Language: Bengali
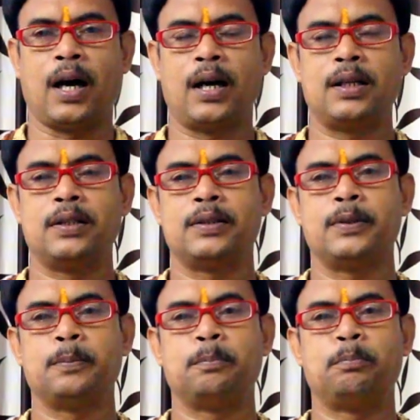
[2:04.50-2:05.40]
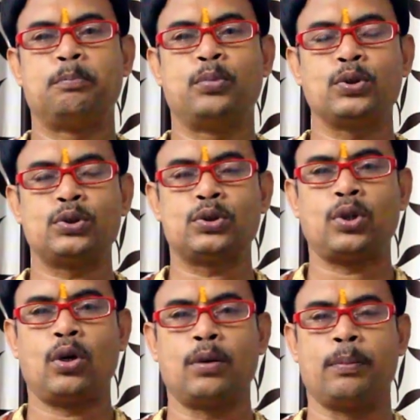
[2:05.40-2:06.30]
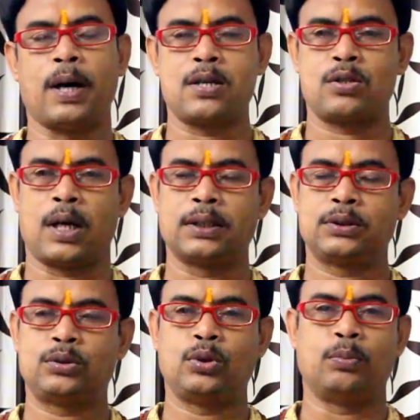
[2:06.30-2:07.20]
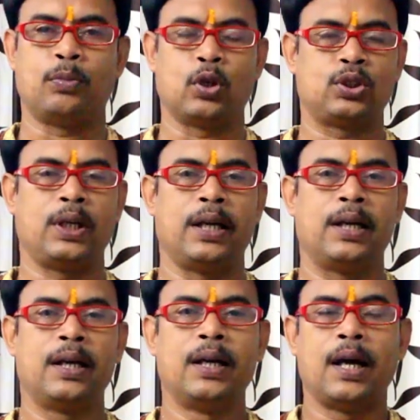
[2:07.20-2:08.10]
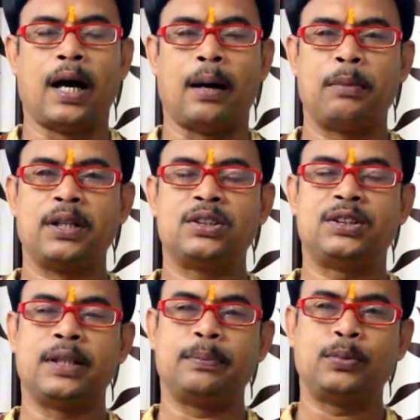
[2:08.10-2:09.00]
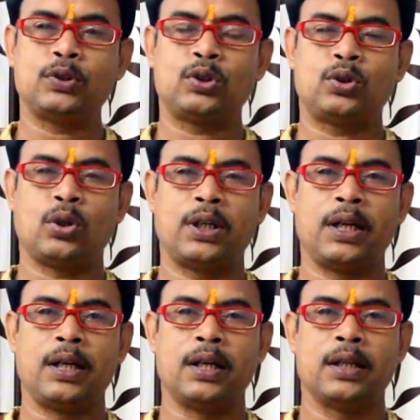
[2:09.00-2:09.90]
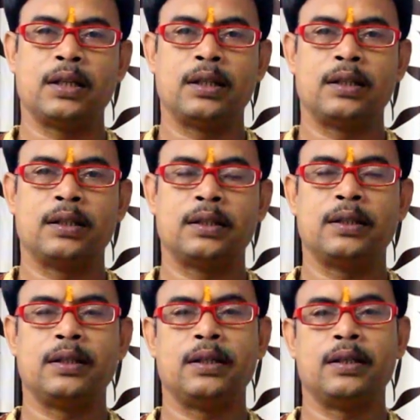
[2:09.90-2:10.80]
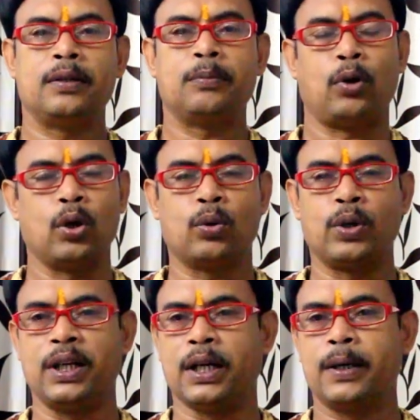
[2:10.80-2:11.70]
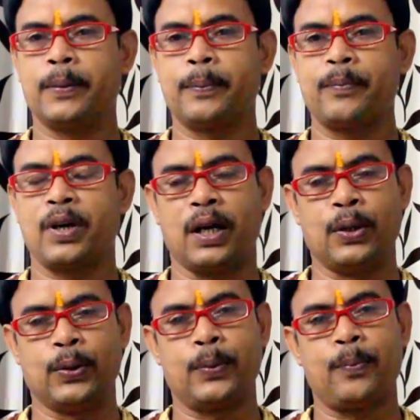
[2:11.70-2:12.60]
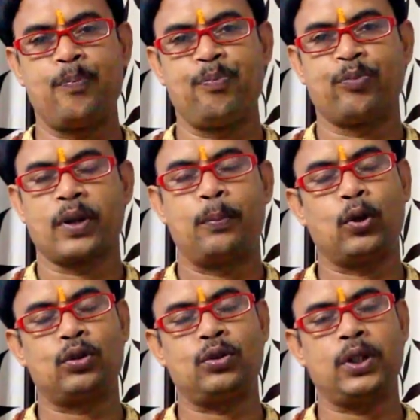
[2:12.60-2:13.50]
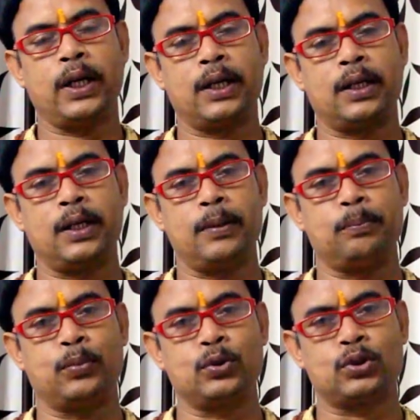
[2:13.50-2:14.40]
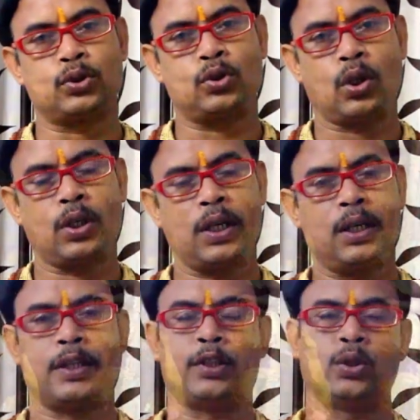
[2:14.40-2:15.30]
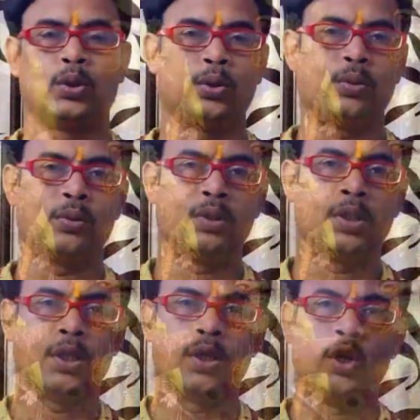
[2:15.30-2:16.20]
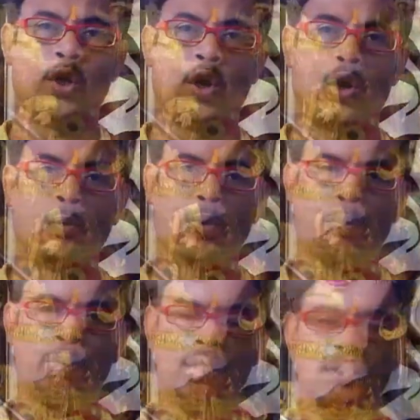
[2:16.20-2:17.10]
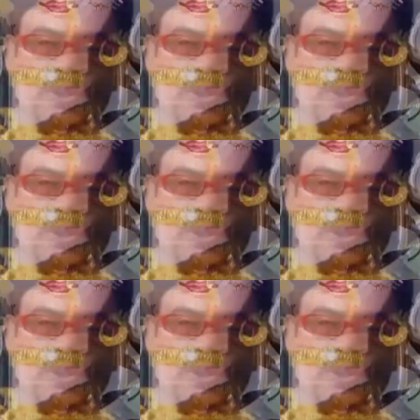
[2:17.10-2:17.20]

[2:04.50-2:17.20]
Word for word: আর পুস্তক বা শাস্ত্র মতে আমরা যে পুস্তকই ফলো করি না কেন প্রত্যেকটি পুস্তকেই কিন্তু নবমীর